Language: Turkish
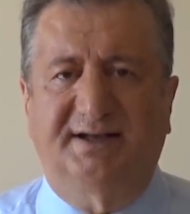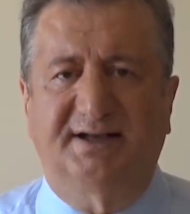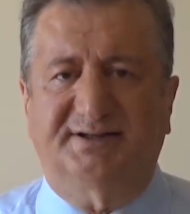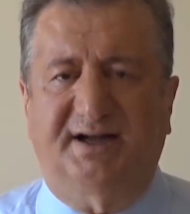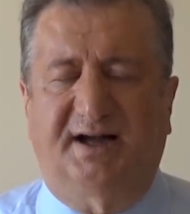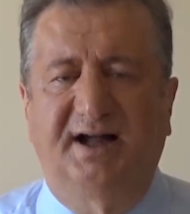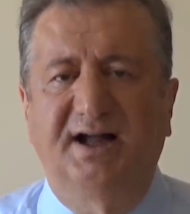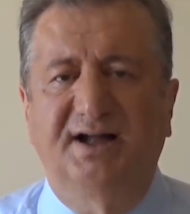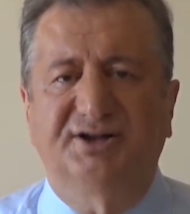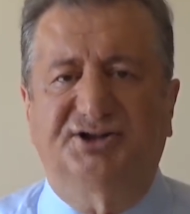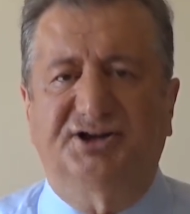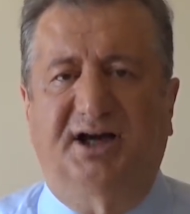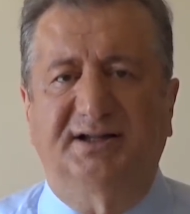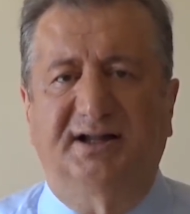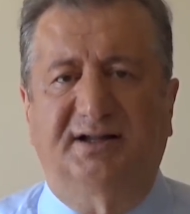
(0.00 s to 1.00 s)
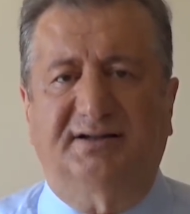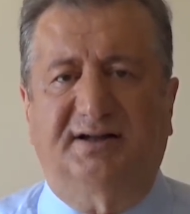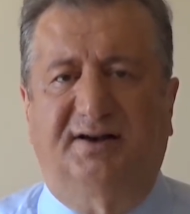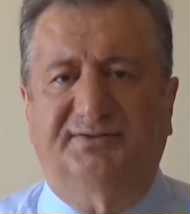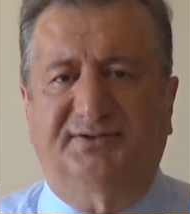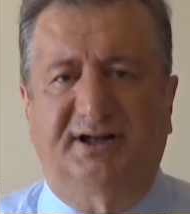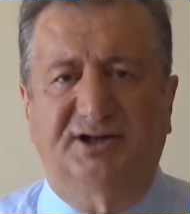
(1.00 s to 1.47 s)
Keza Canan
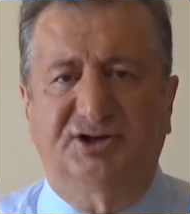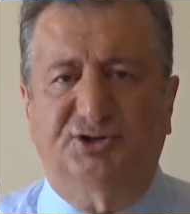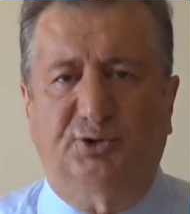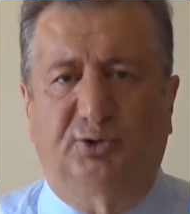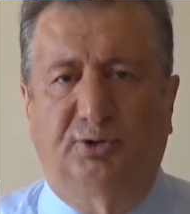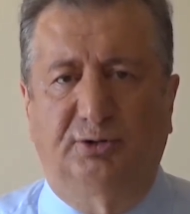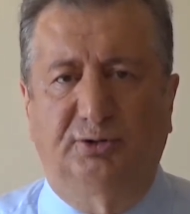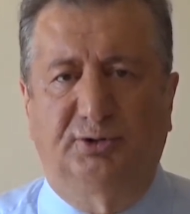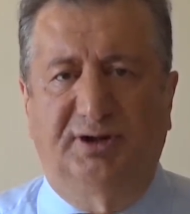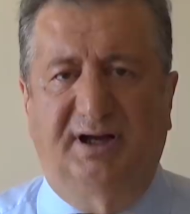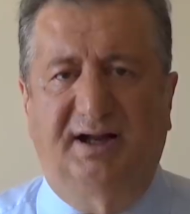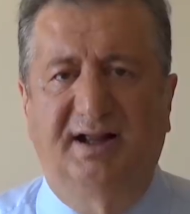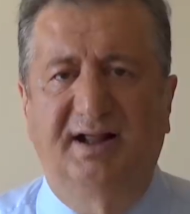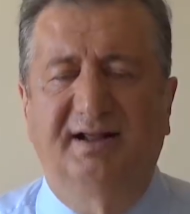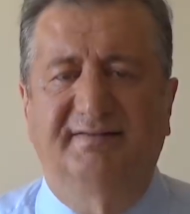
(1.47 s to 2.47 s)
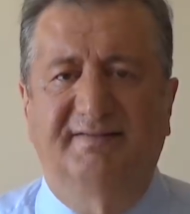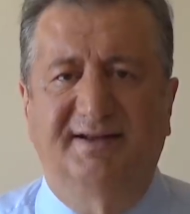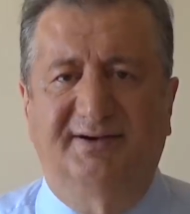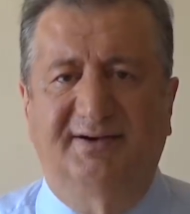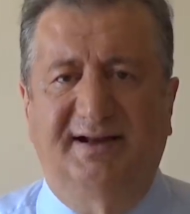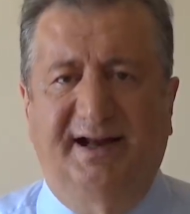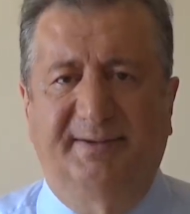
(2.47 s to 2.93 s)
Kaftancıoğlu'na
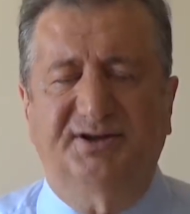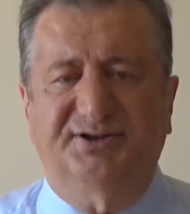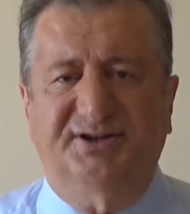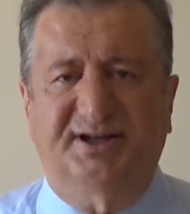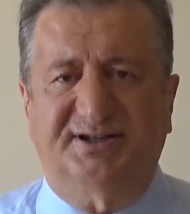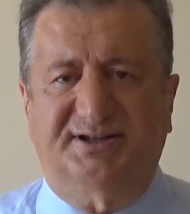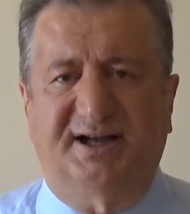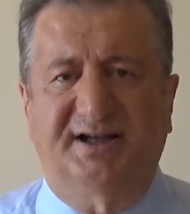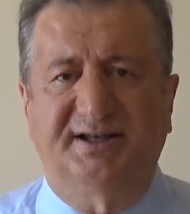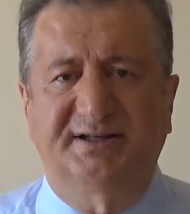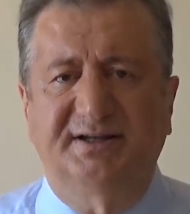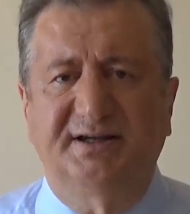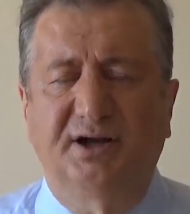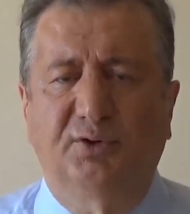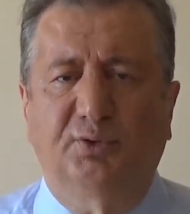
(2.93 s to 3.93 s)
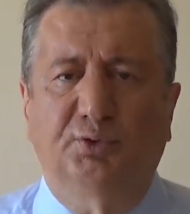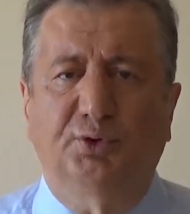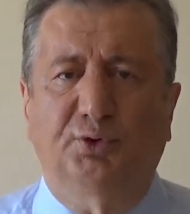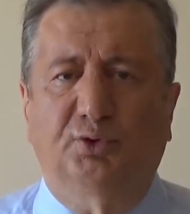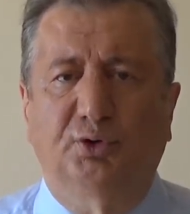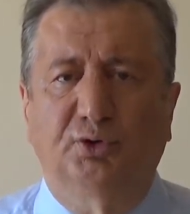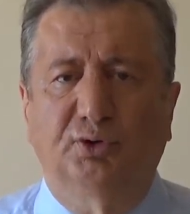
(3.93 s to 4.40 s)
verilen cezayı
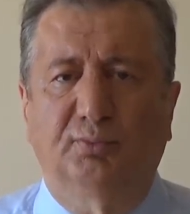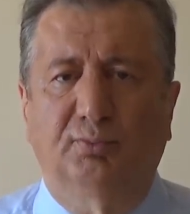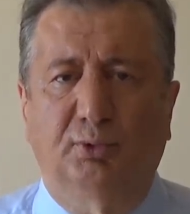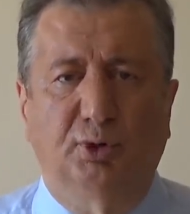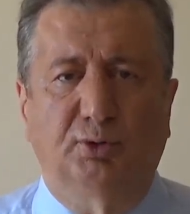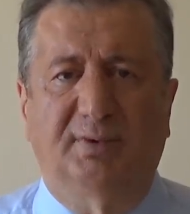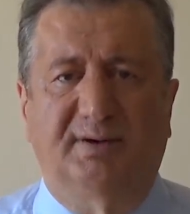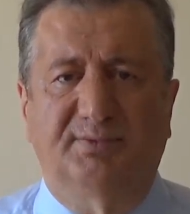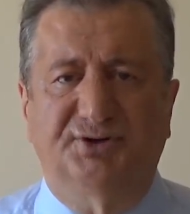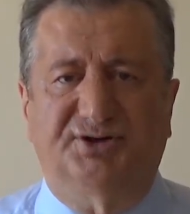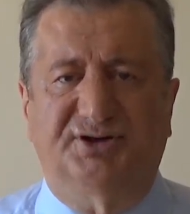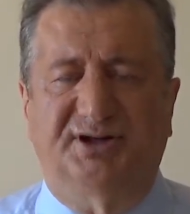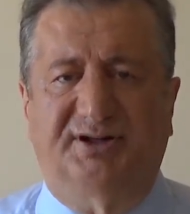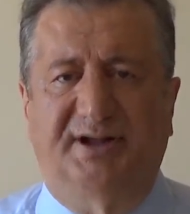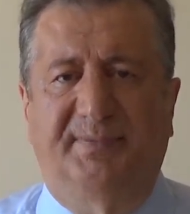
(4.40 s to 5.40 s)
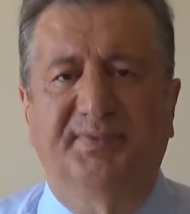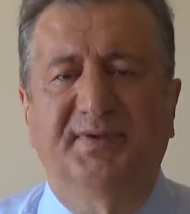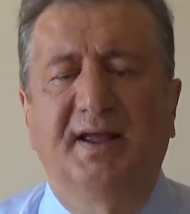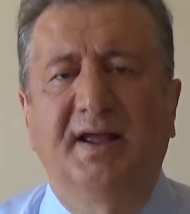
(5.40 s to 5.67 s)
uygun bulmamış idi.